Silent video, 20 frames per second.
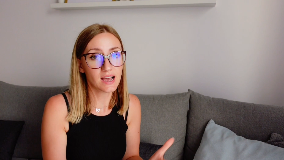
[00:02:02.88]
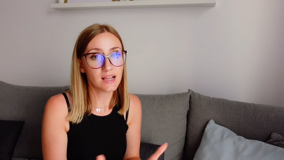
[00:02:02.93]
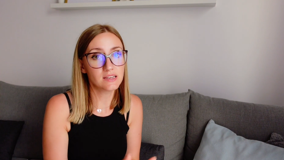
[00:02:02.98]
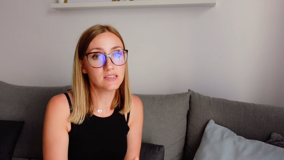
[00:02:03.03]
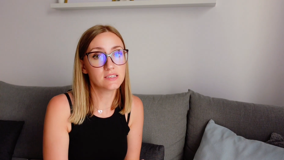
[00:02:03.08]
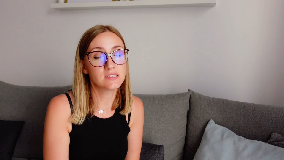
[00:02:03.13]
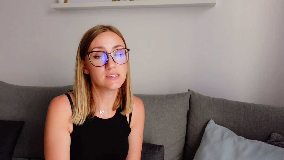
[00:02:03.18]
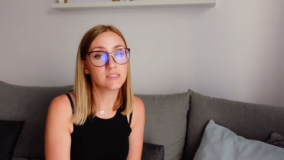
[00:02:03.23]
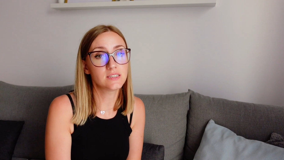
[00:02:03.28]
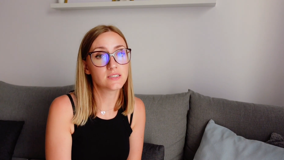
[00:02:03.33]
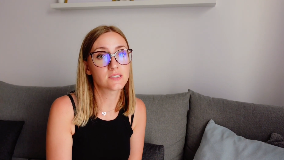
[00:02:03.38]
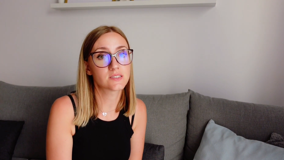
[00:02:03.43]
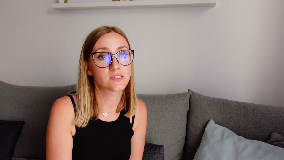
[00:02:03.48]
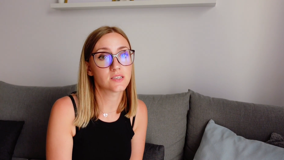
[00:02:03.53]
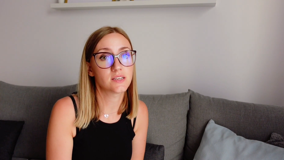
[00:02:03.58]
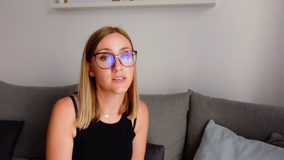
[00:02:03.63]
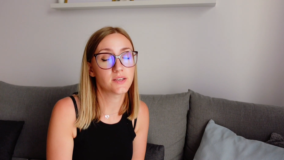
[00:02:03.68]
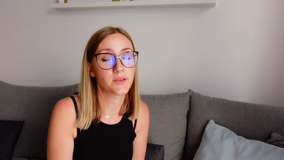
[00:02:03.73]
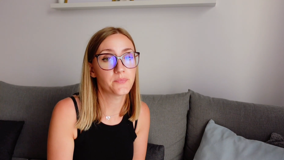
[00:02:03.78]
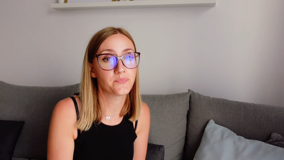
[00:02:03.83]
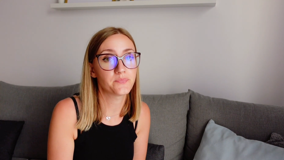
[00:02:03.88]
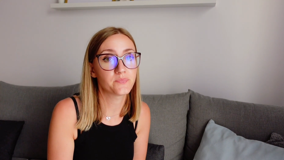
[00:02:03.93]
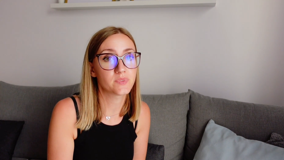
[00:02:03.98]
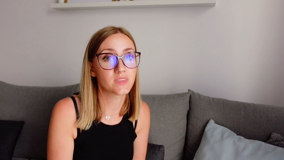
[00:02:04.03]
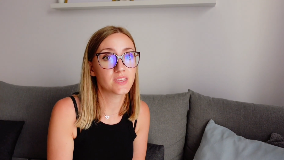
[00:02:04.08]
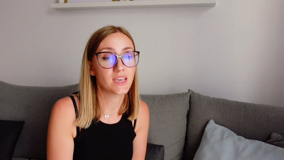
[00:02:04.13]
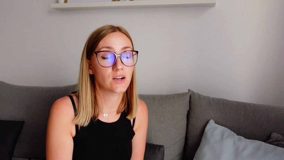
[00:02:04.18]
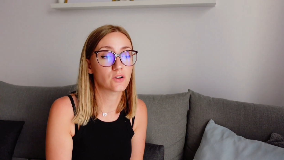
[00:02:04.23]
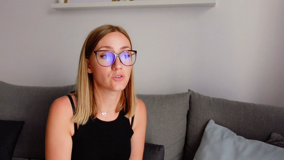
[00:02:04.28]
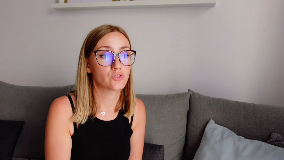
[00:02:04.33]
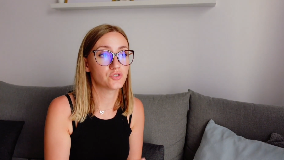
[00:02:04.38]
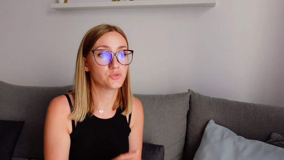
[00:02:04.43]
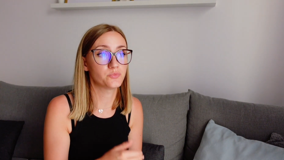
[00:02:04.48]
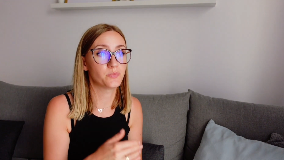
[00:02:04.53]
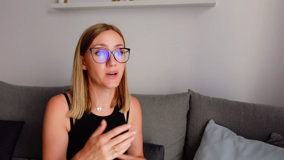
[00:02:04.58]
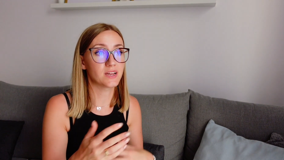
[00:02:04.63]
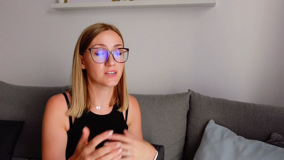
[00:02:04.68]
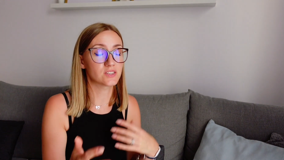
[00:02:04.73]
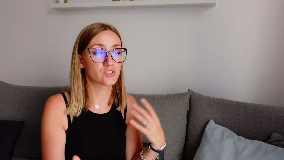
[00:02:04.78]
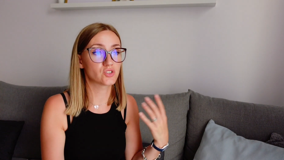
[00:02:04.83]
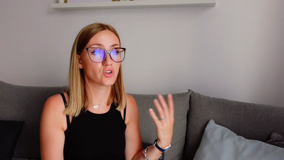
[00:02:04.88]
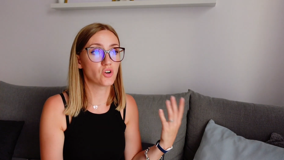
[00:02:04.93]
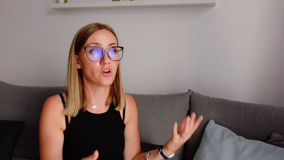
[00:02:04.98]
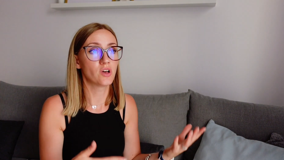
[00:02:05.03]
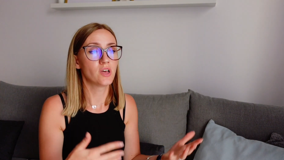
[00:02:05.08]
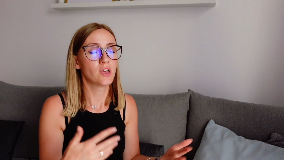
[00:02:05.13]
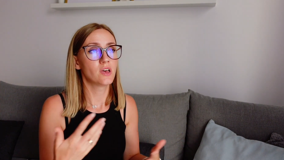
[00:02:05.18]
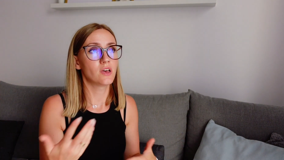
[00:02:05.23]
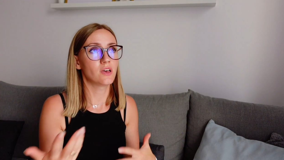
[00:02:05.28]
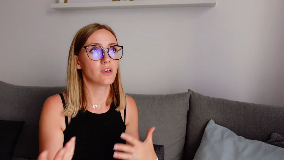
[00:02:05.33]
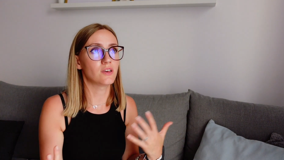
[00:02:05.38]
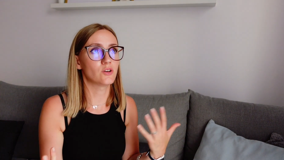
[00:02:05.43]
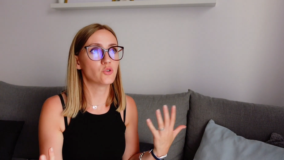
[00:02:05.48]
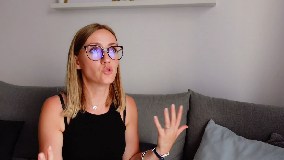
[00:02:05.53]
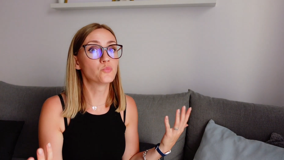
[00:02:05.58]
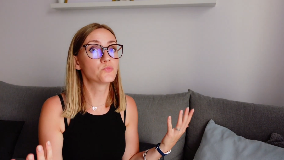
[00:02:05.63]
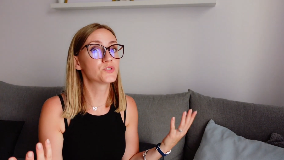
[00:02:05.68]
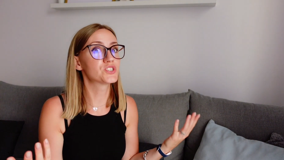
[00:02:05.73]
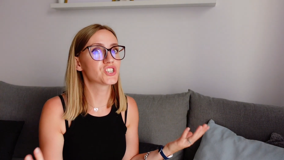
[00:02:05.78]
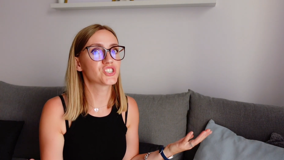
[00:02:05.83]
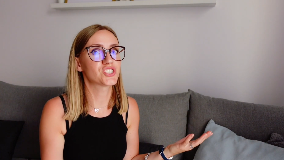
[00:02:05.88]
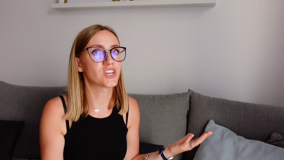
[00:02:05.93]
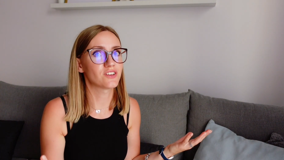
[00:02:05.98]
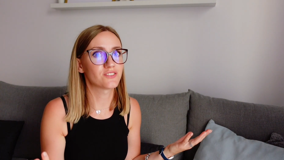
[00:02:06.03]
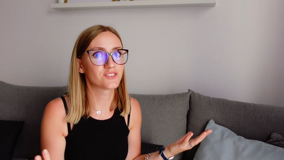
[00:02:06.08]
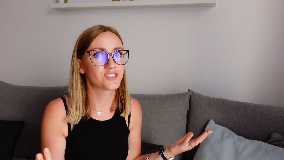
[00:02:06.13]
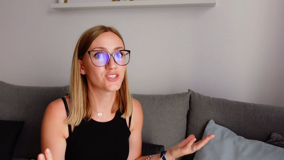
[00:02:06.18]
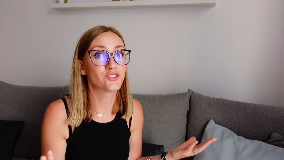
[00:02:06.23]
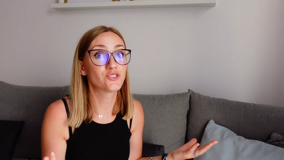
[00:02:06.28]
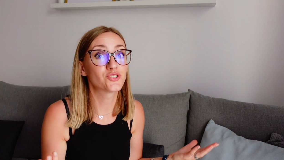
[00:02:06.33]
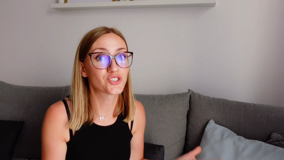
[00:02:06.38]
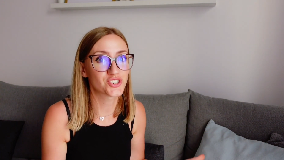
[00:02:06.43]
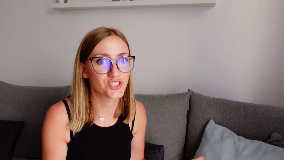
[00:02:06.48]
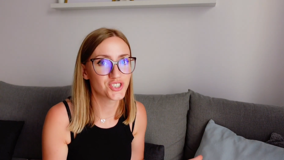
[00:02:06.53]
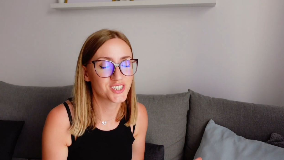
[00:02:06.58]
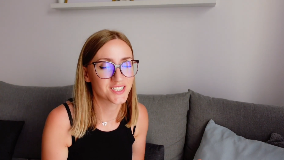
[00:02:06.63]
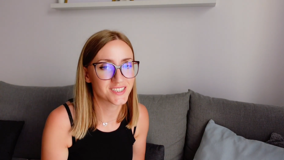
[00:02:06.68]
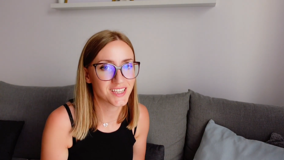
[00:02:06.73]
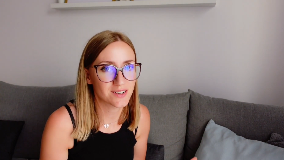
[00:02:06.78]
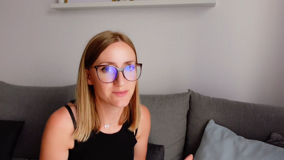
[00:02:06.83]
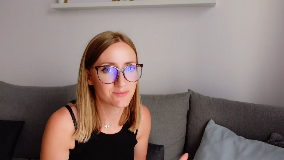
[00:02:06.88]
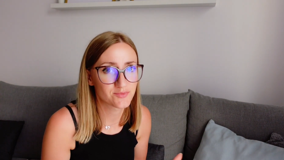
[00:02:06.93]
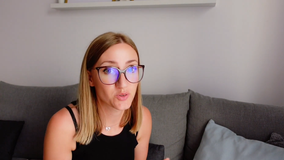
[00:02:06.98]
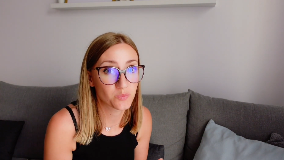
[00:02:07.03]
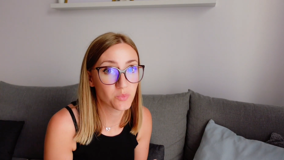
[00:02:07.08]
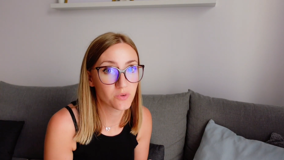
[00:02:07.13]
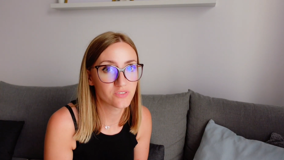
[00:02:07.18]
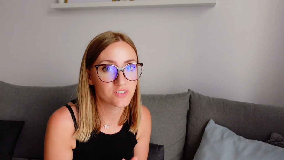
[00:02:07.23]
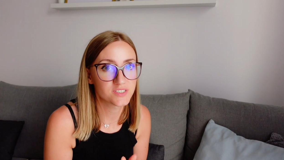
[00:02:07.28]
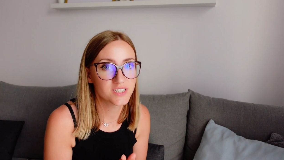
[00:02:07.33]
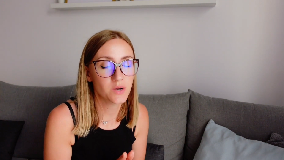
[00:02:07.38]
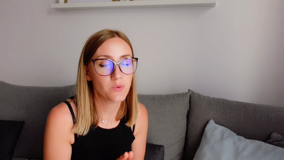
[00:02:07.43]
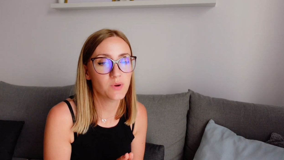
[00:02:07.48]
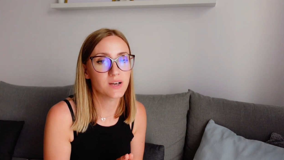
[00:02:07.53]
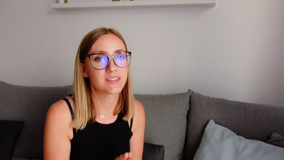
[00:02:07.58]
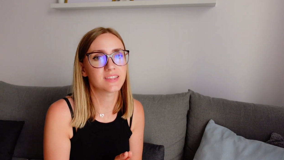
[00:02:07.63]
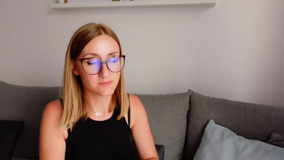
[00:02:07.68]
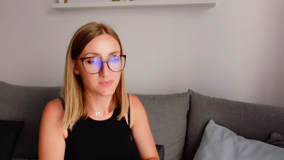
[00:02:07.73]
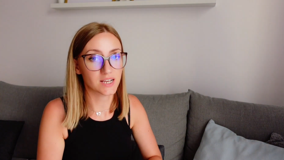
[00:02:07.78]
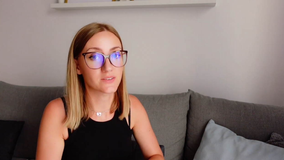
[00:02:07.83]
ale nic e, jakoś bardzo e, uprzykrzającego życie, tak bym to powiedziała.